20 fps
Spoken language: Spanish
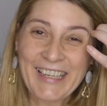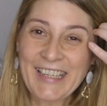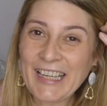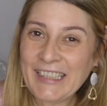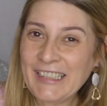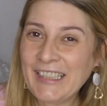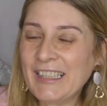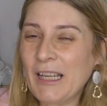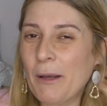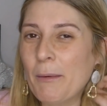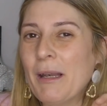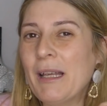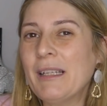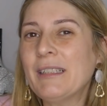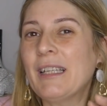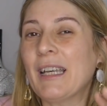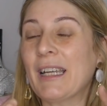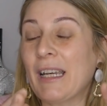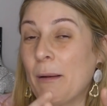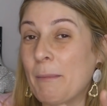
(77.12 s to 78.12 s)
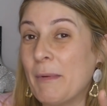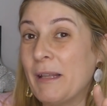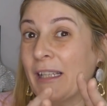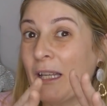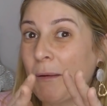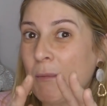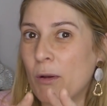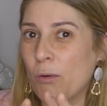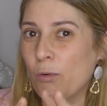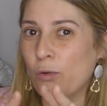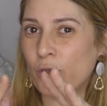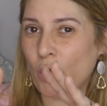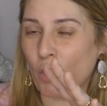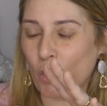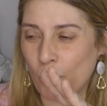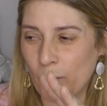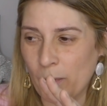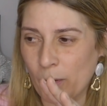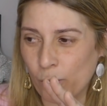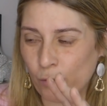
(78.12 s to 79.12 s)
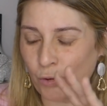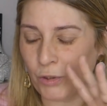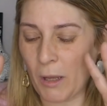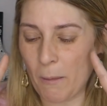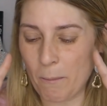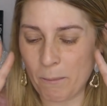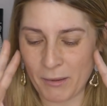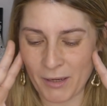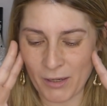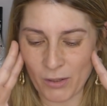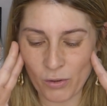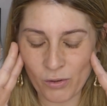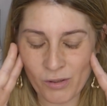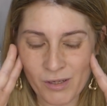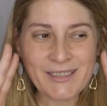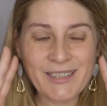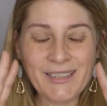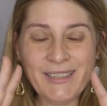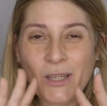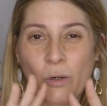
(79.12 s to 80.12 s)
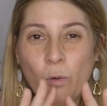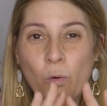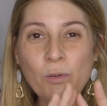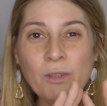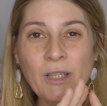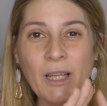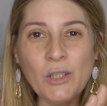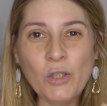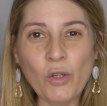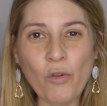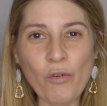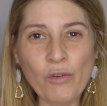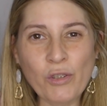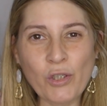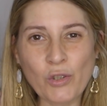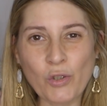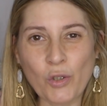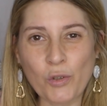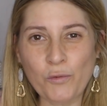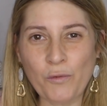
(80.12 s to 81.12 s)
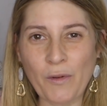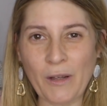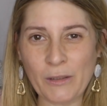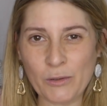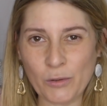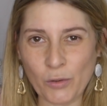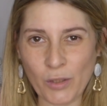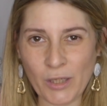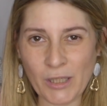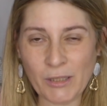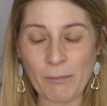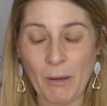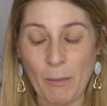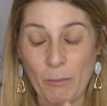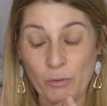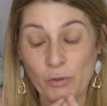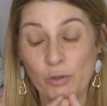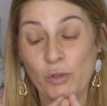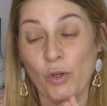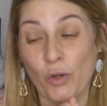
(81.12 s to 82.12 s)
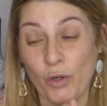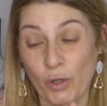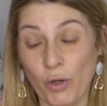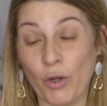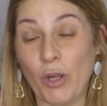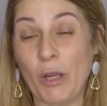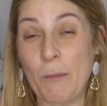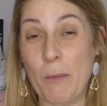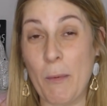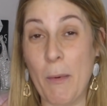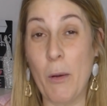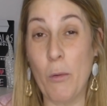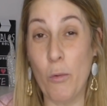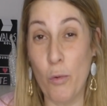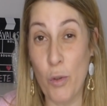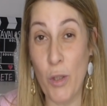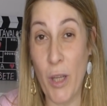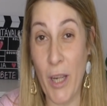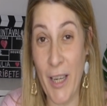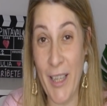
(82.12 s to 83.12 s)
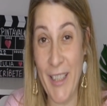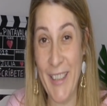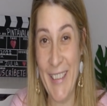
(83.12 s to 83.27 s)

y así sabréis si realmente me gusta o no me gusta, pero si se juntan todos esos factores, vamos, yo creo que me va a gustar.